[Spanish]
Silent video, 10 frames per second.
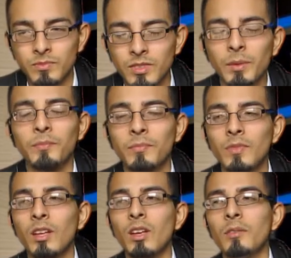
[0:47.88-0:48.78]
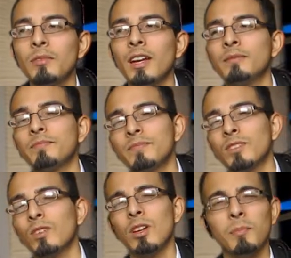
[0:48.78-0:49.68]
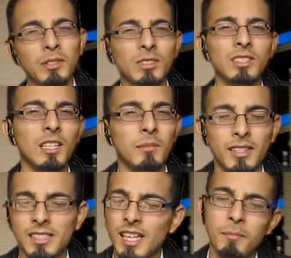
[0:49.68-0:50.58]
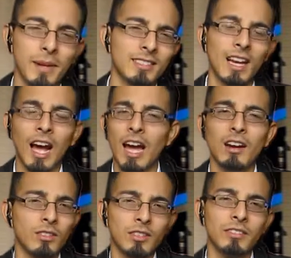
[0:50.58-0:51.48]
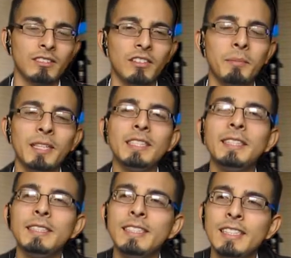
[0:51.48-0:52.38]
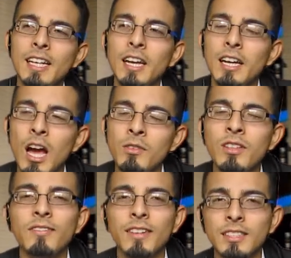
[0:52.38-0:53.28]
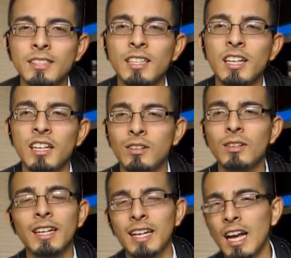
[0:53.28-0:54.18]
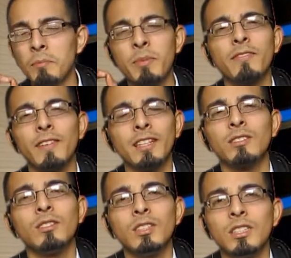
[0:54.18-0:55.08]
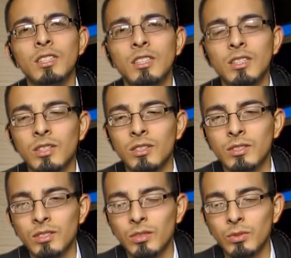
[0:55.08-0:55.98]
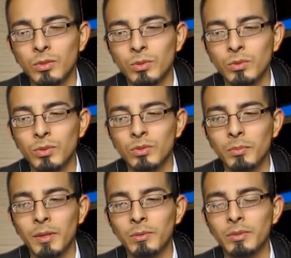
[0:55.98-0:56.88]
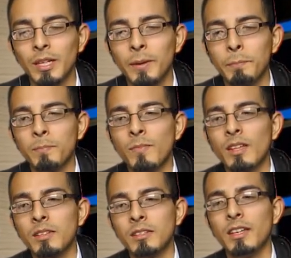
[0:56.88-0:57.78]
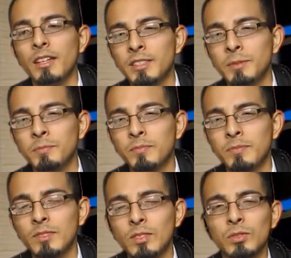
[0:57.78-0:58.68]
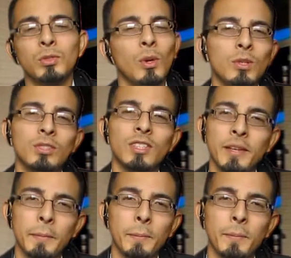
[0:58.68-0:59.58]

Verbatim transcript: Sí. Mira, con respecto a ese tema, y ya para zanjarlo definitivamente, hay una frase que creo encaja perfecto con, tu, con tu pregunta, y es, solo sé